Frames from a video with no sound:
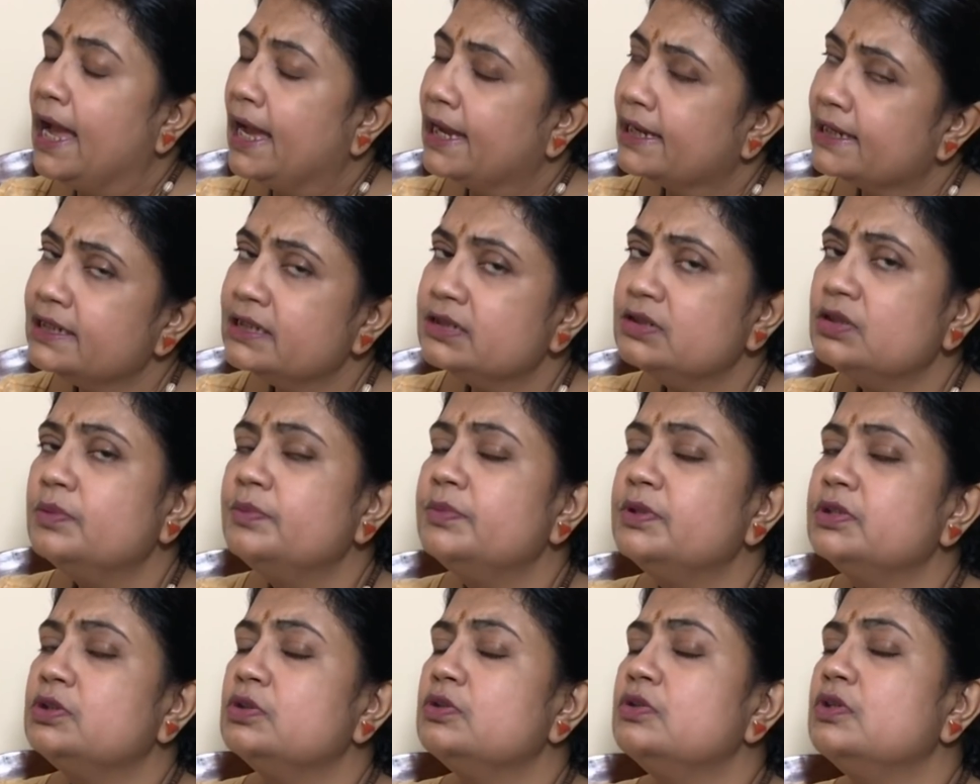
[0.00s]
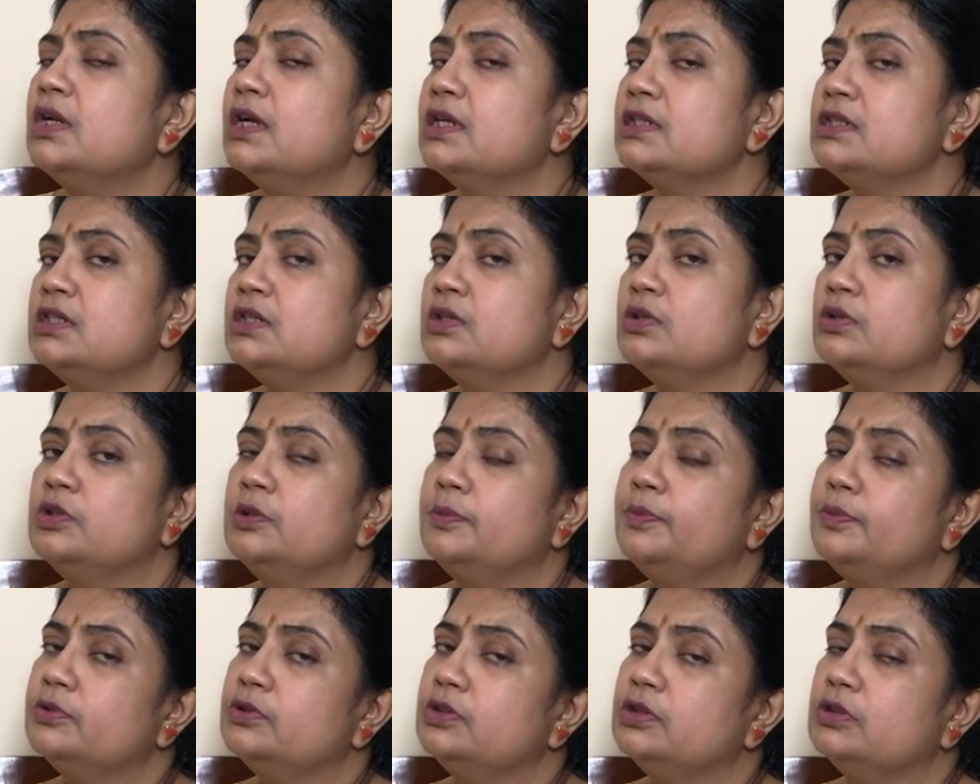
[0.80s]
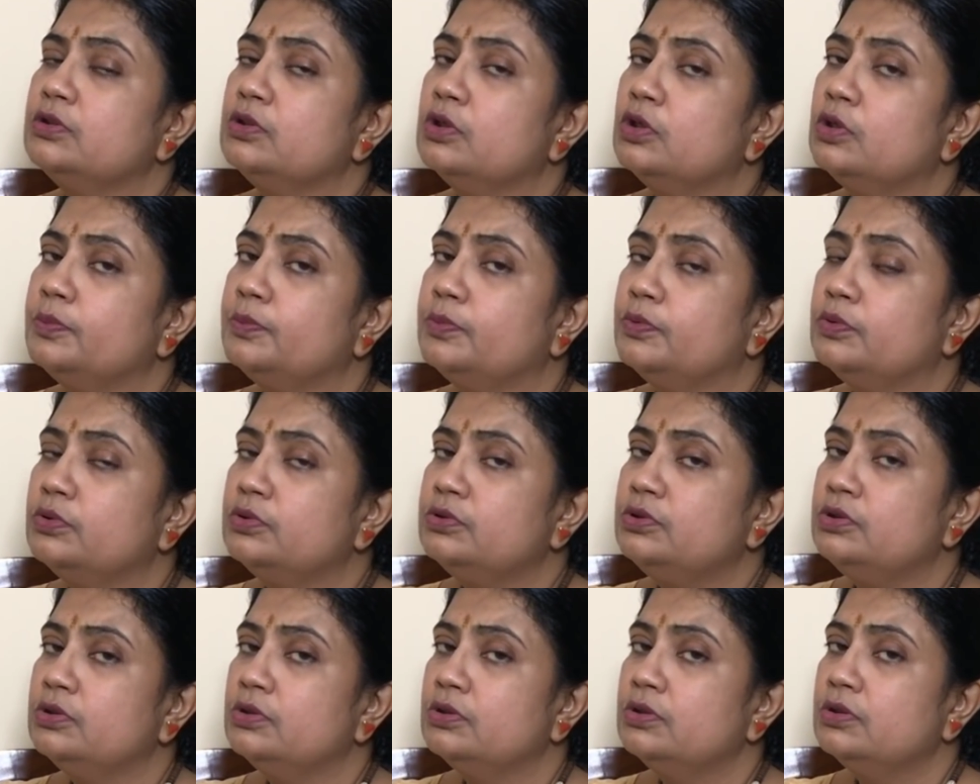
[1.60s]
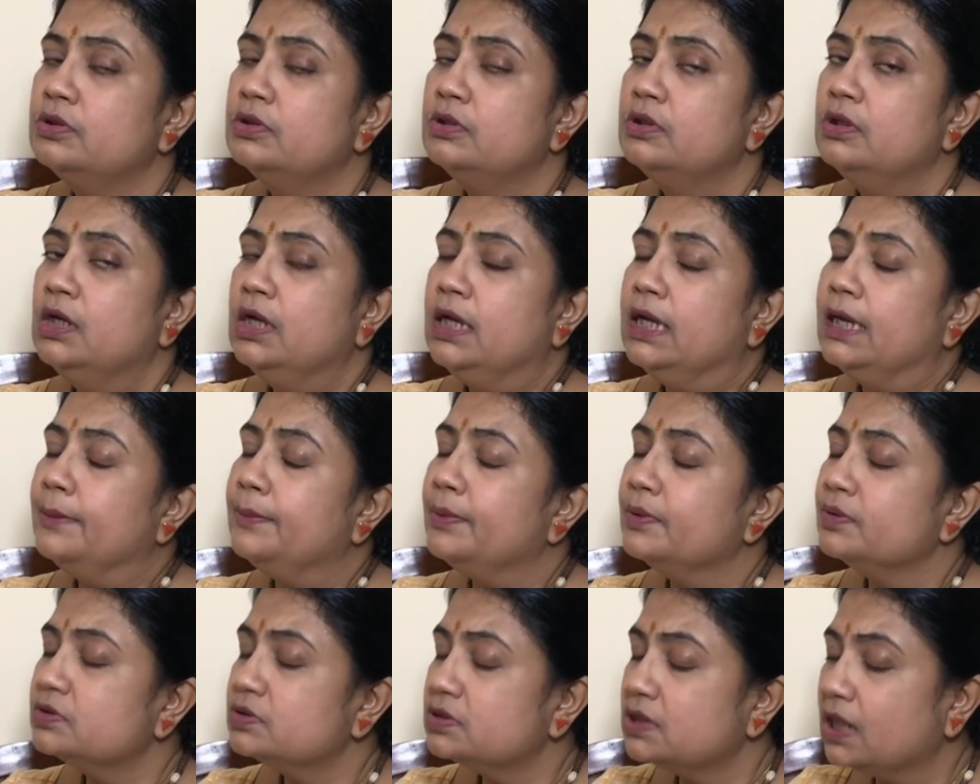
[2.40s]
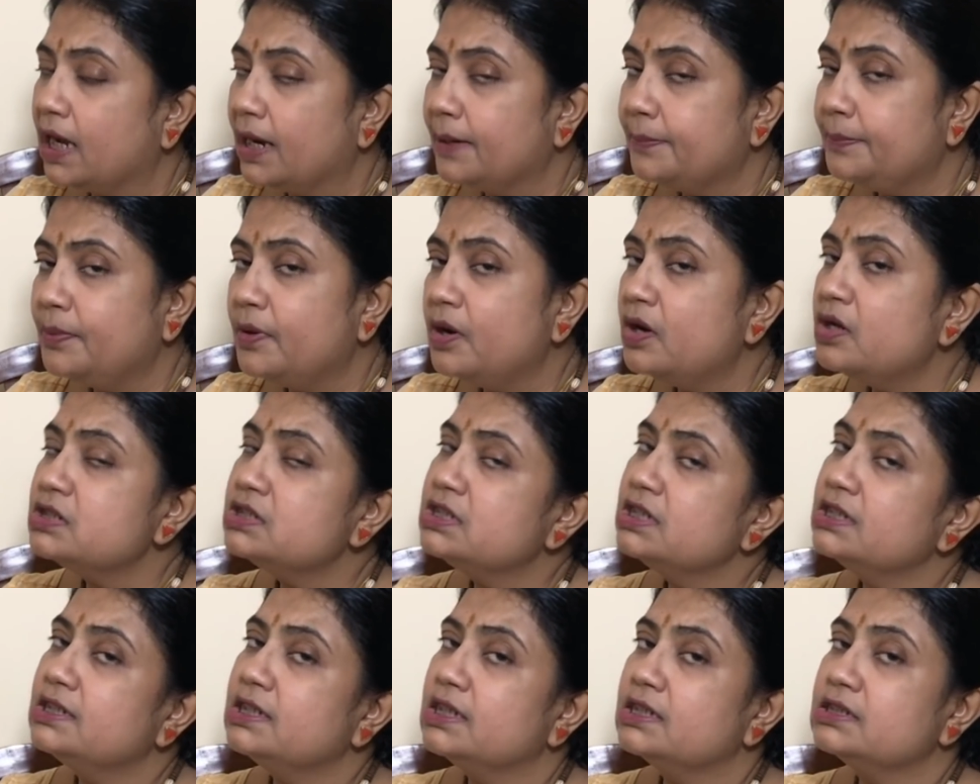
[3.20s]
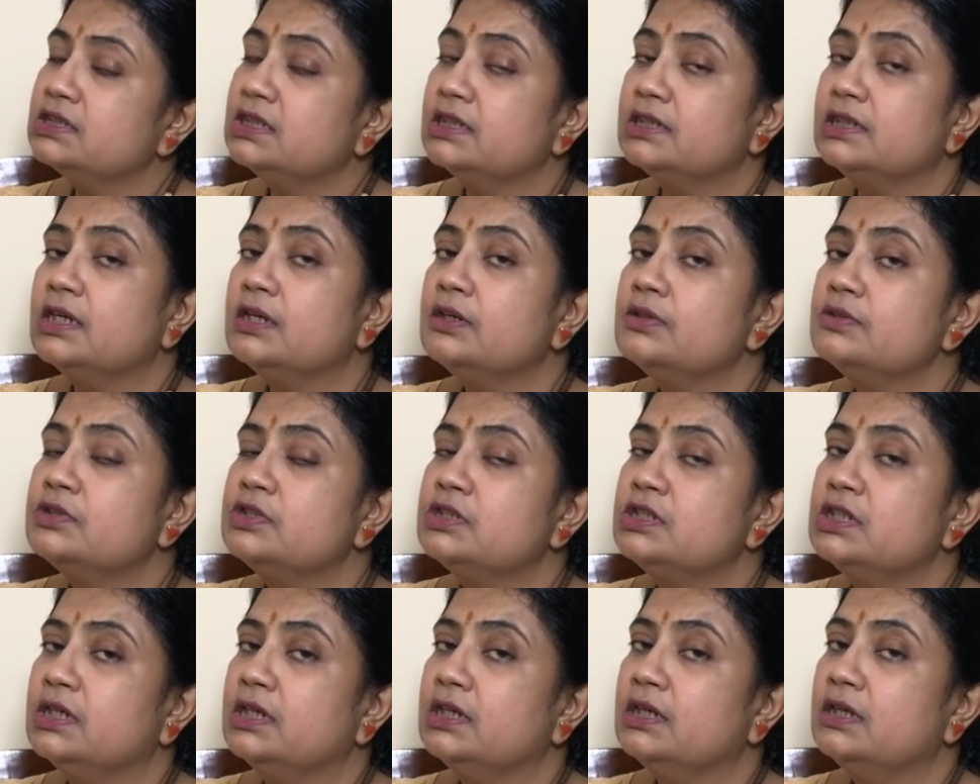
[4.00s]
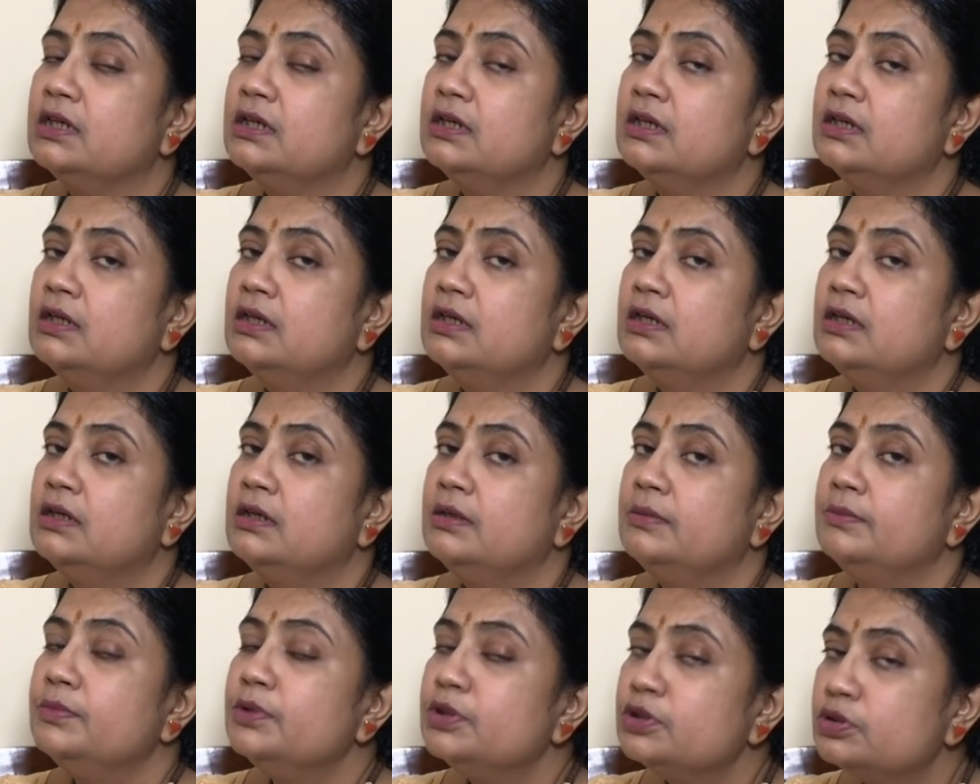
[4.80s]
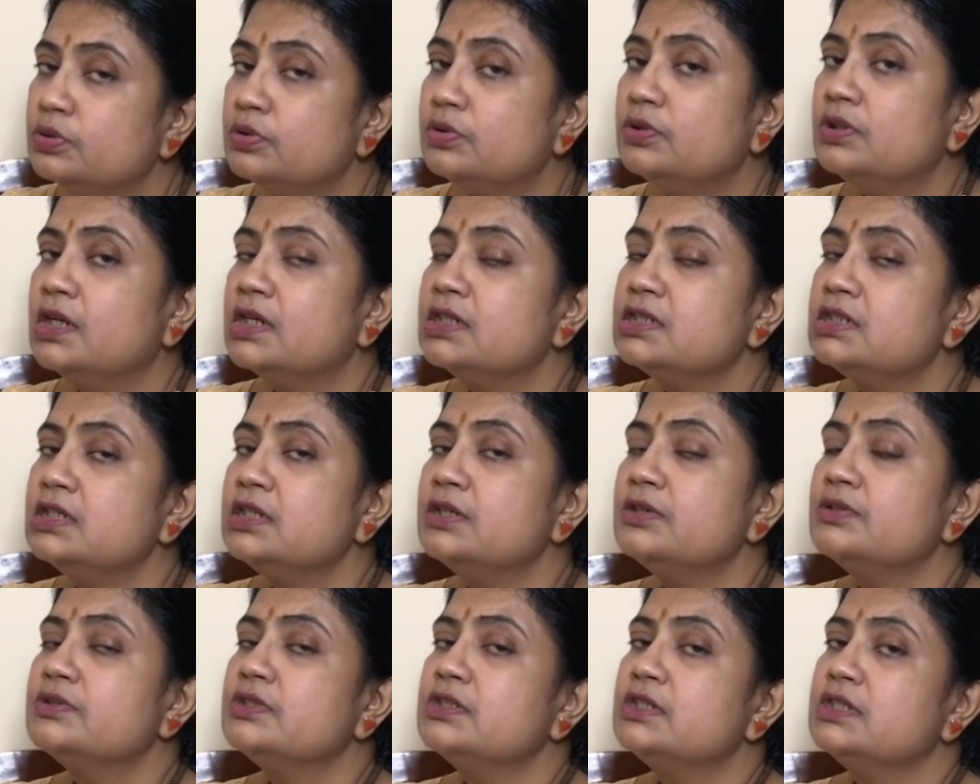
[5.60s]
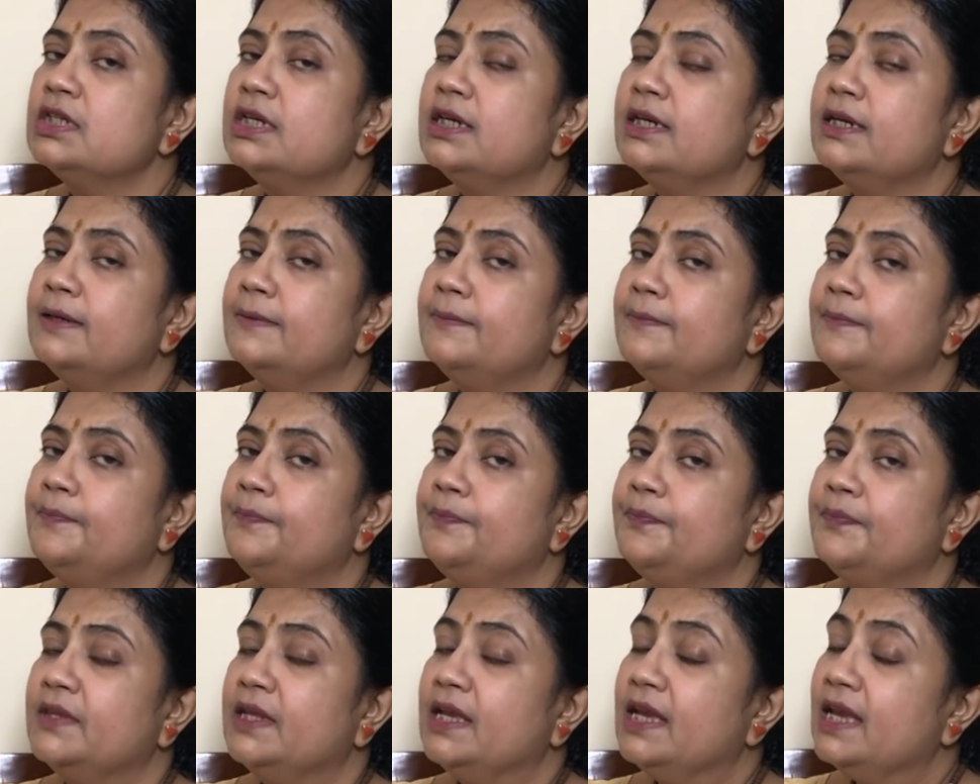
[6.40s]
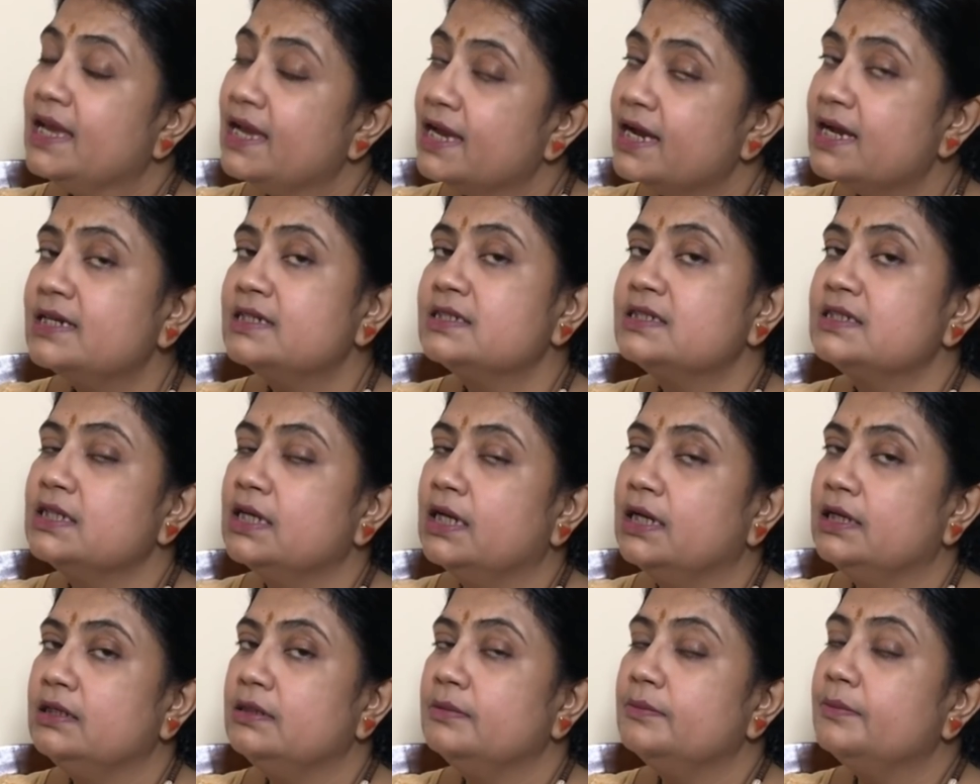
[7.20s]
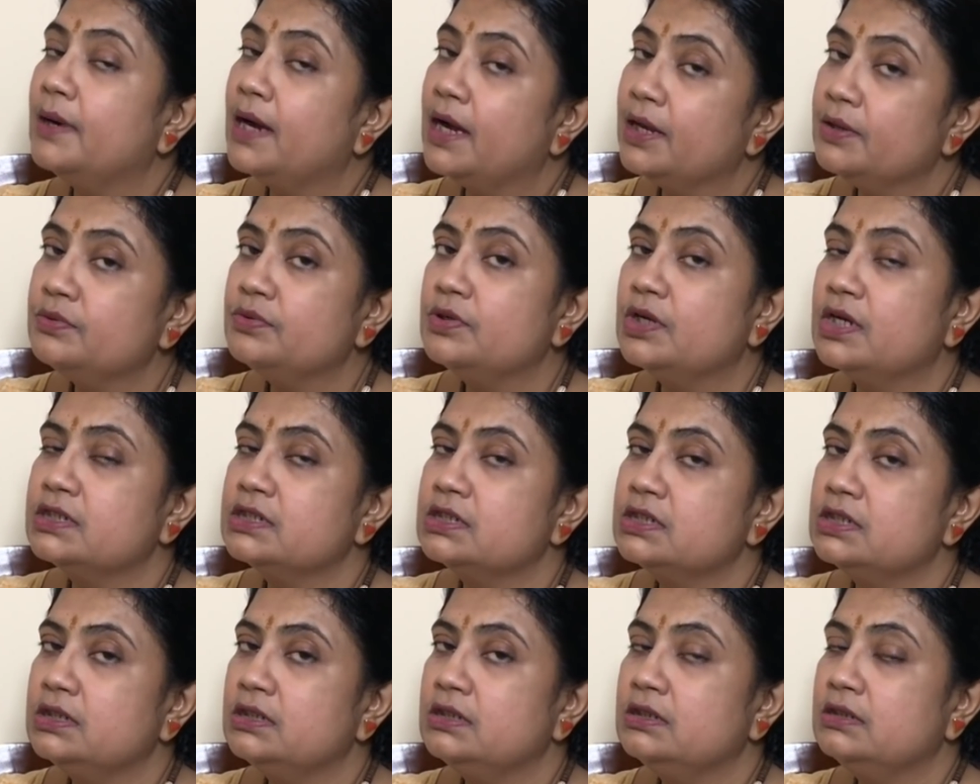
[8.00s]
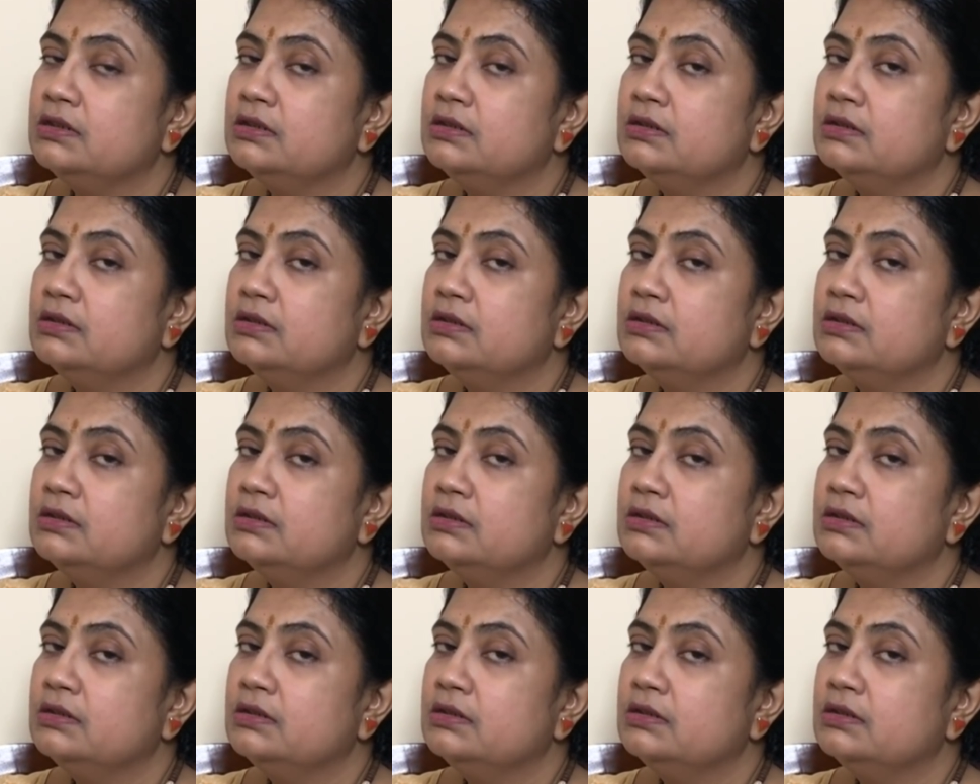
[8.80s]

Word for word: একে তো মিথুন রাশির অধিপতি গ্রহ বুধ এবং তারপর যেটা সেটা হচ্ছে মিথুন রাশি হচ্ছে এয়ার সাইন বায়ুরাশি